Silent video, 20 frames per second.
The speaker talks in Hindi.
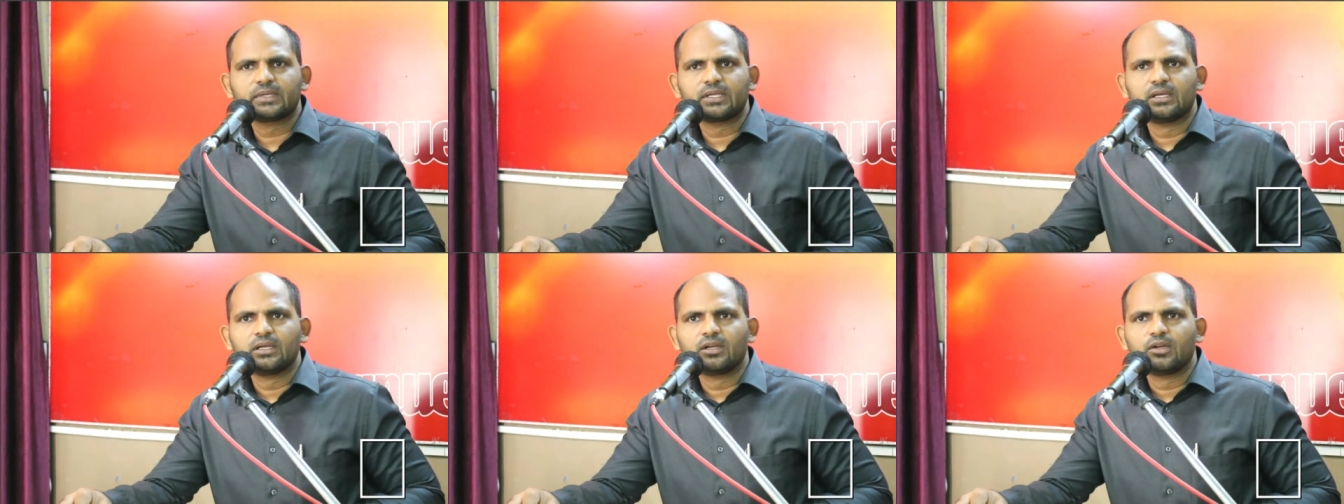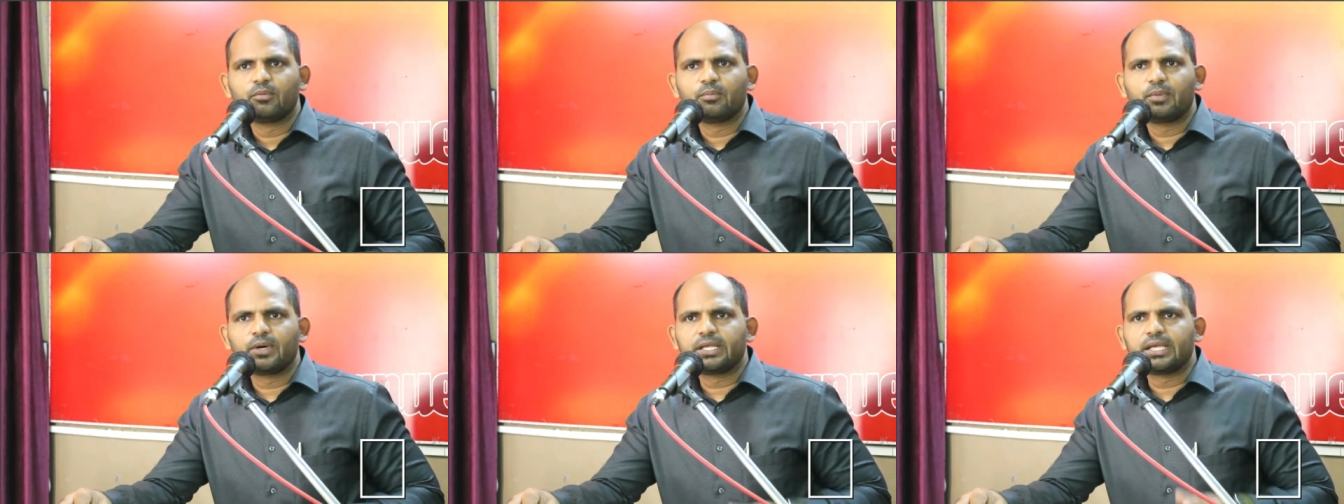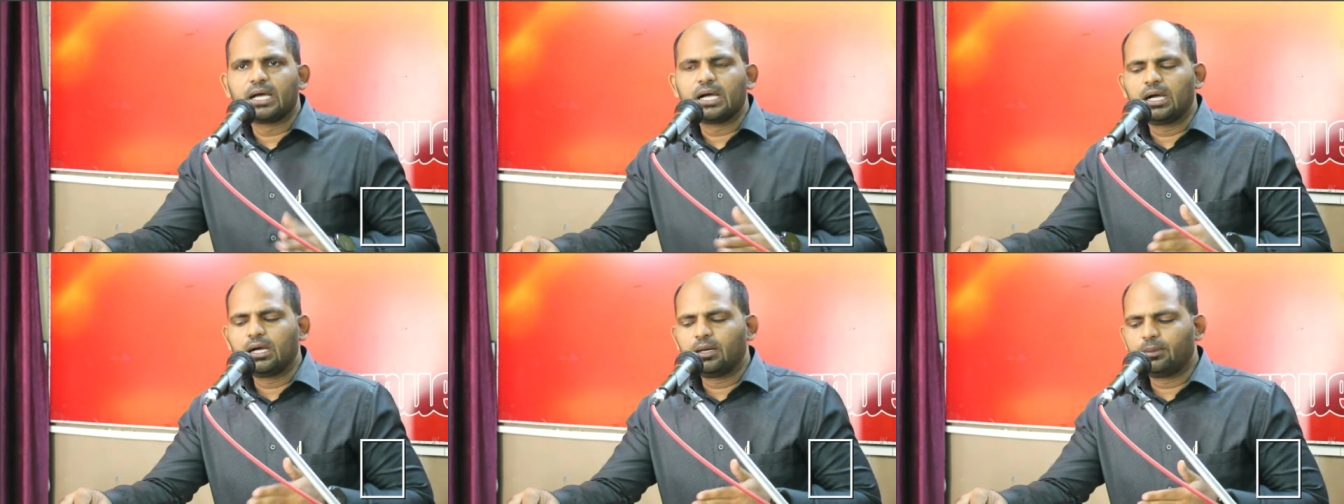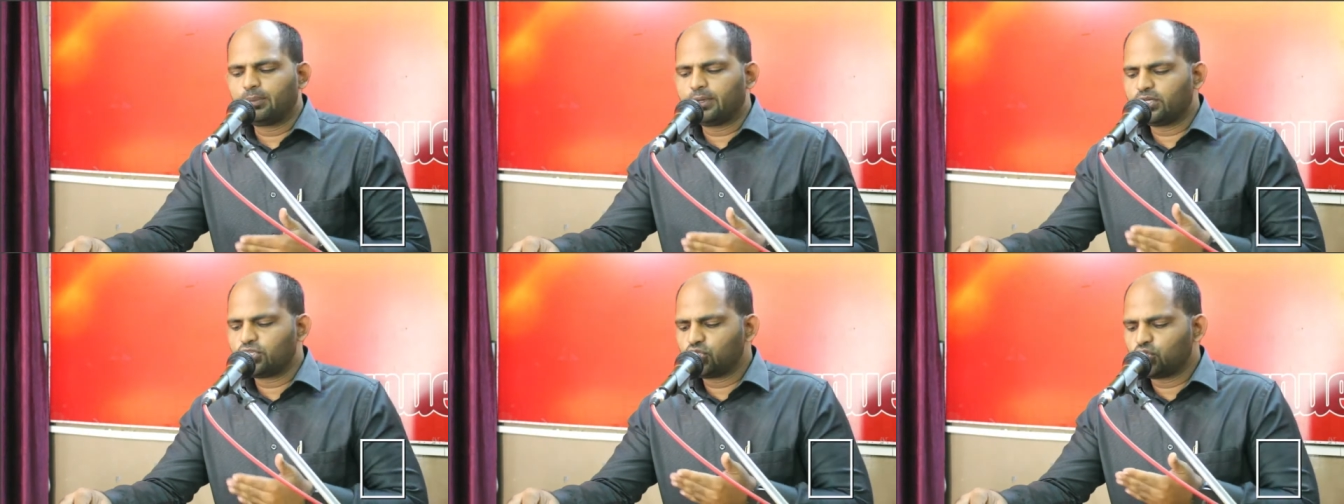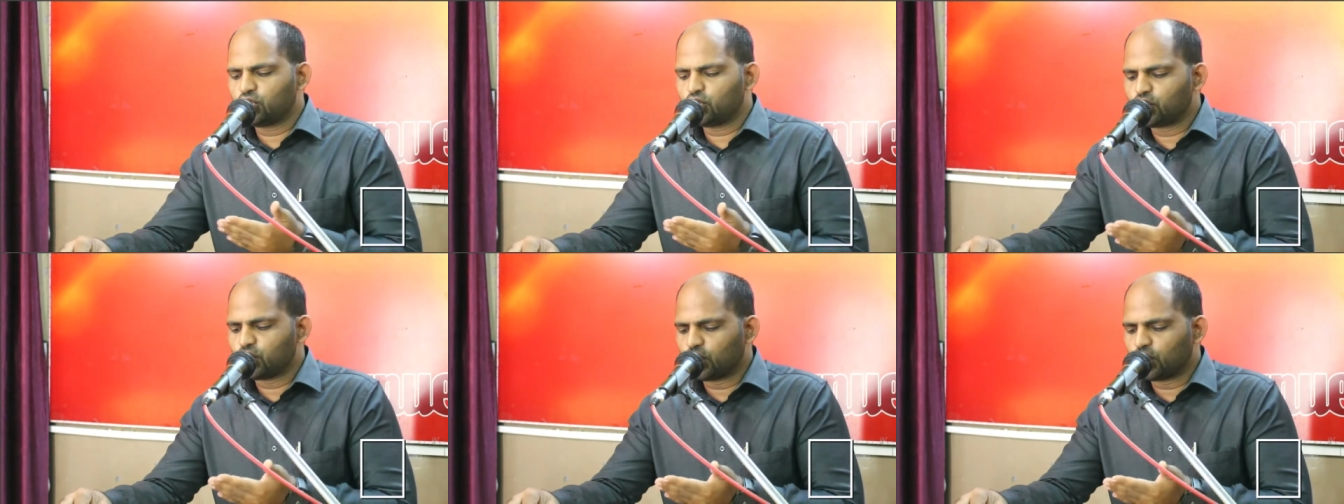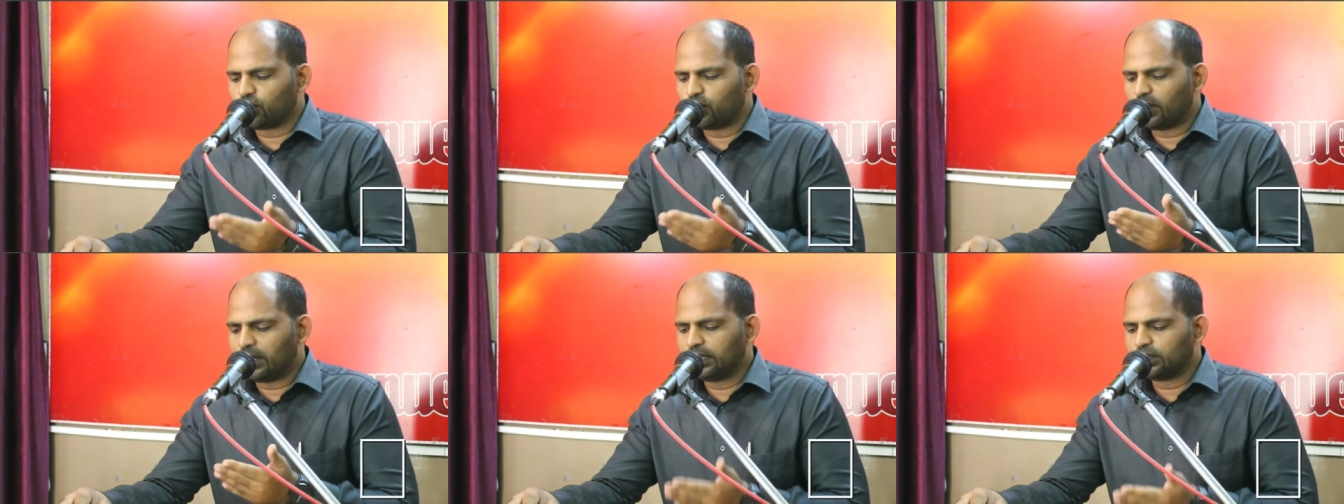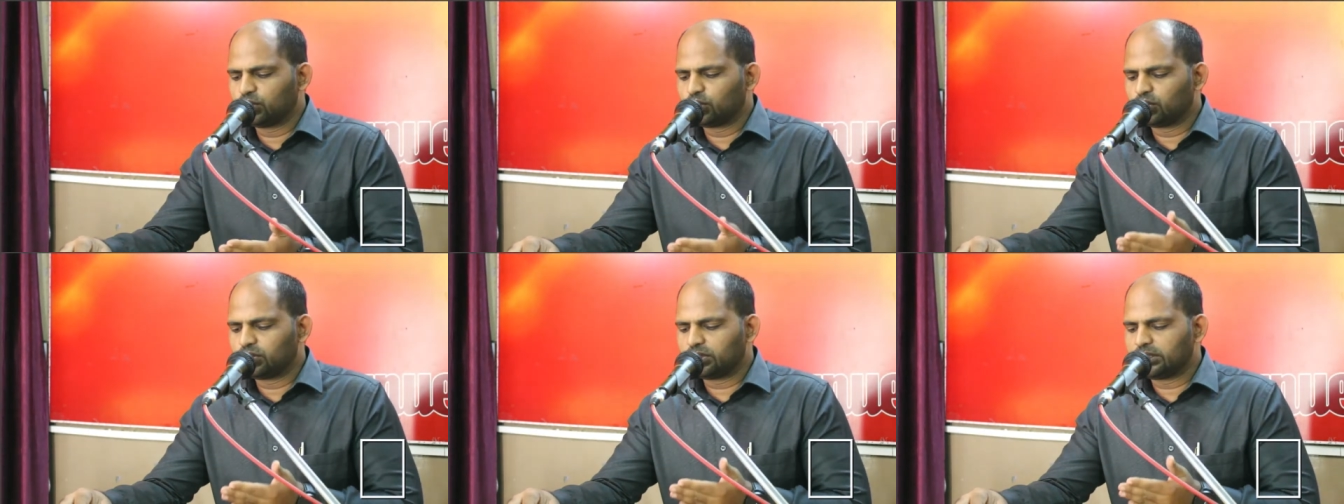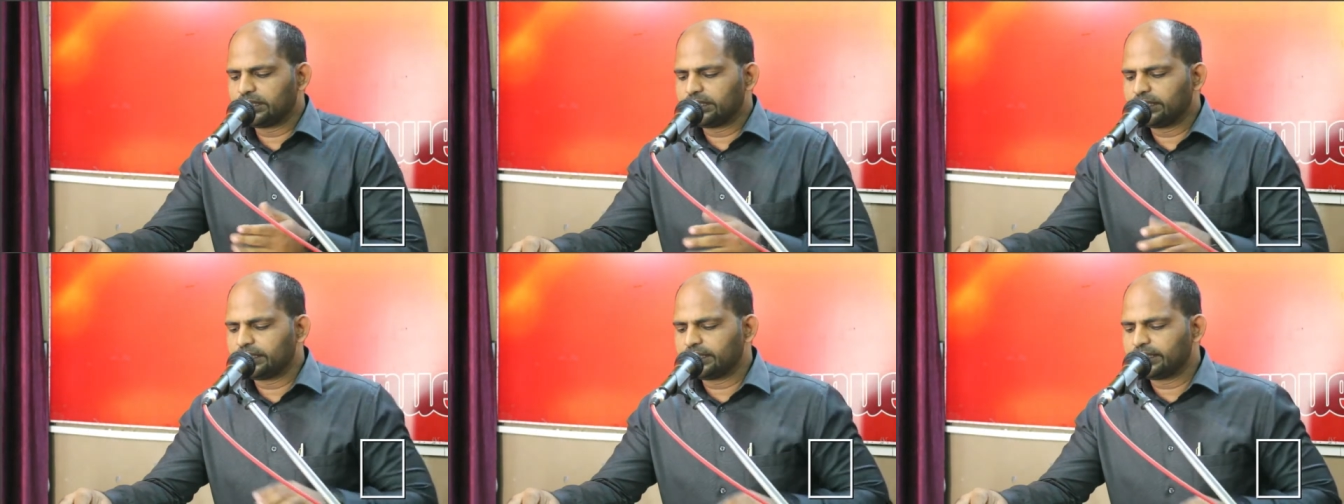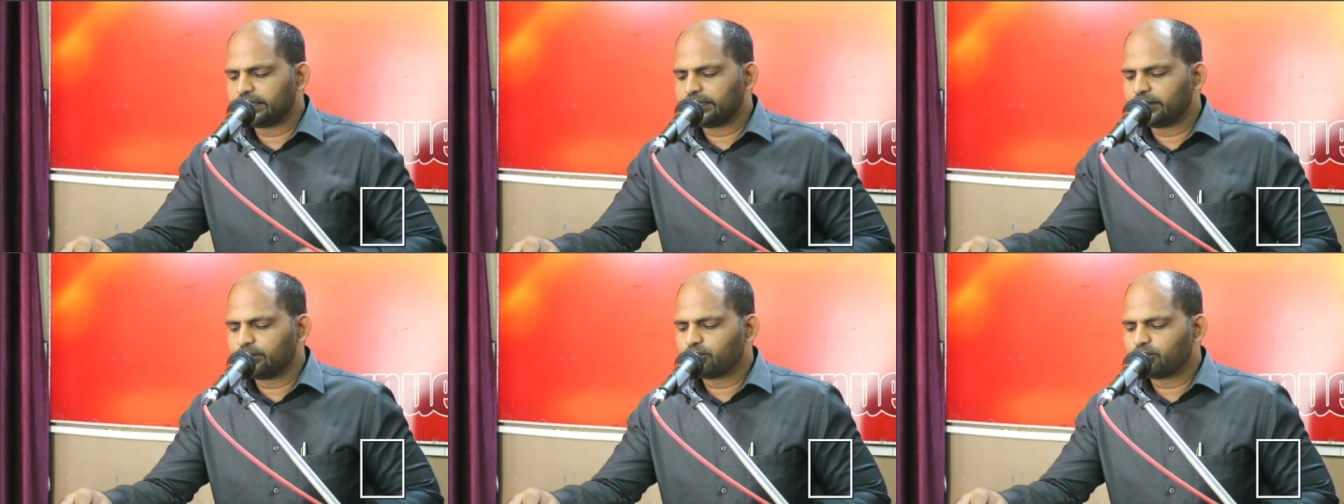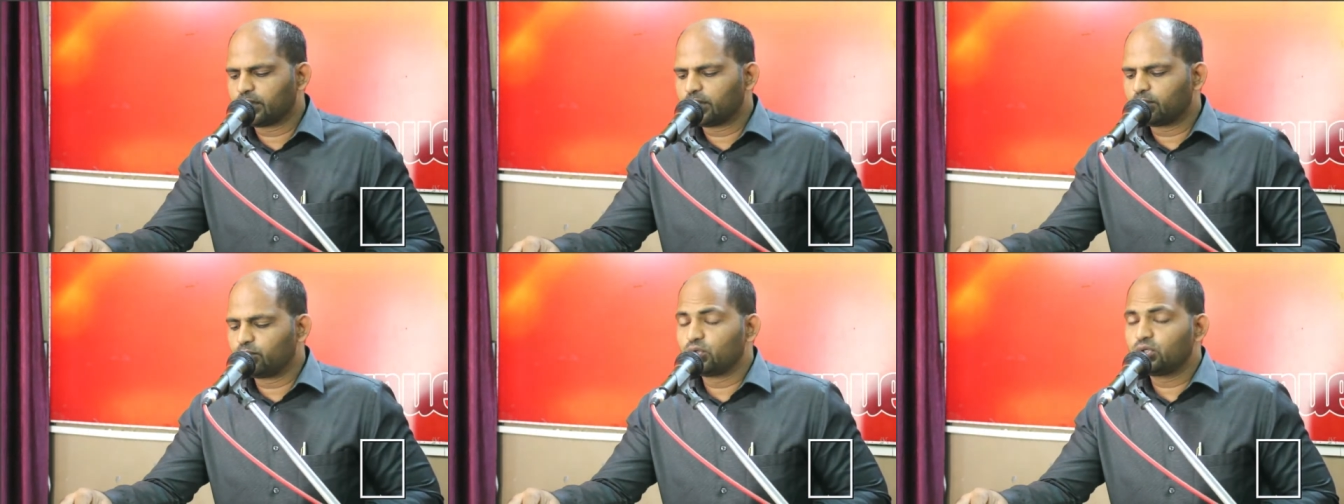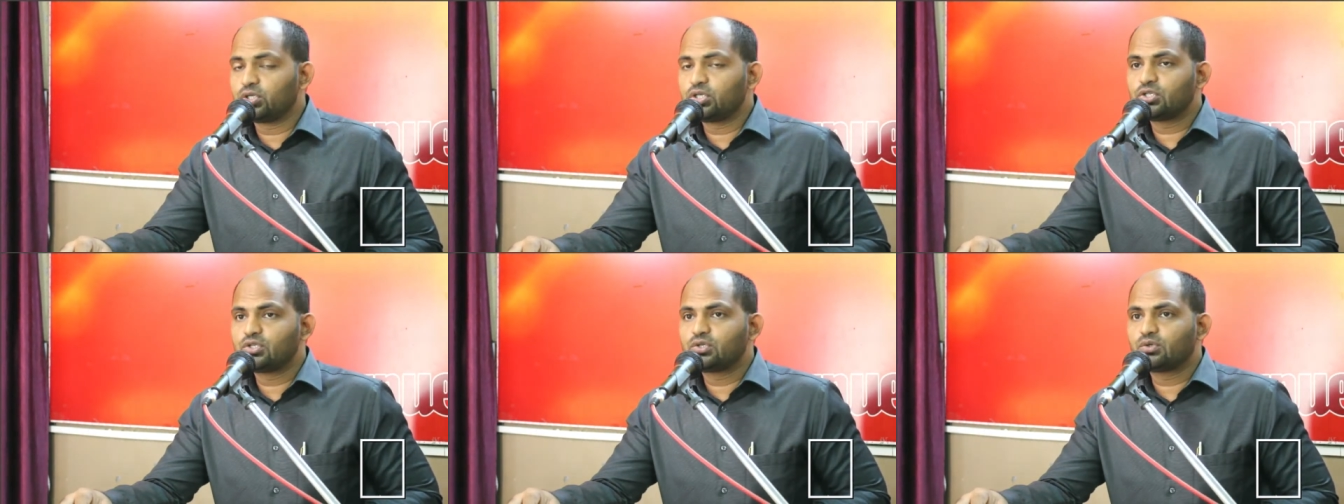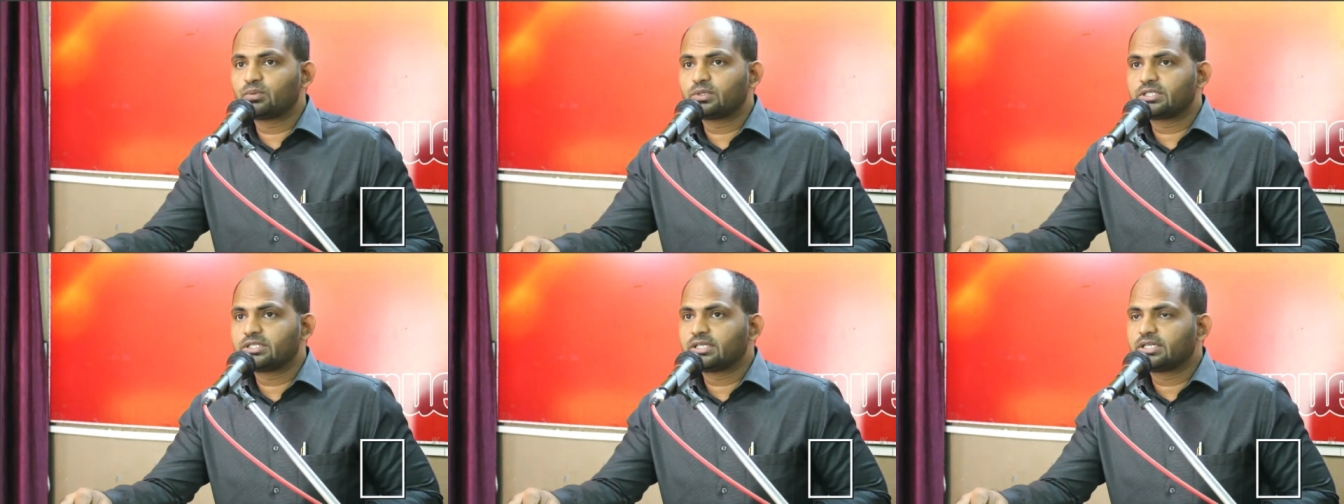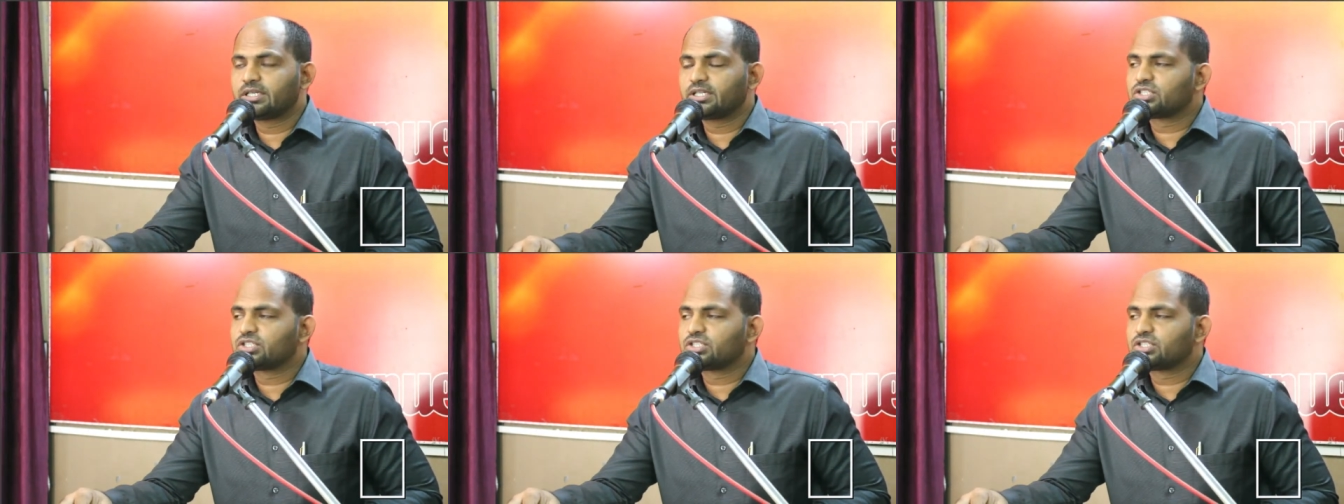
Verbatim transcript: पर यहाँ पर जो शुरुआत होती है प्रभु यीशु मसीह के